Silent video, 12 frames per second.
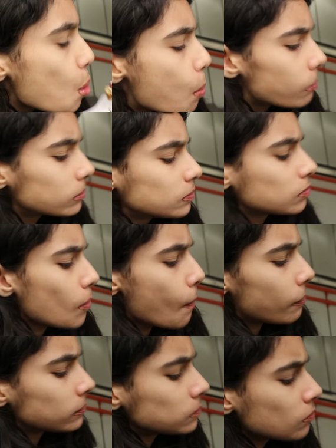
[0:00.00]
sag mal,
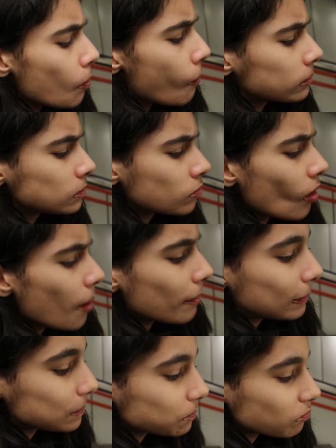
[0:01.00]
das war's, auf
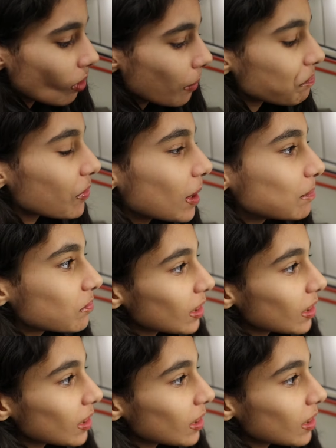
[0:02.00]
Wiedersehen und hasta la vista.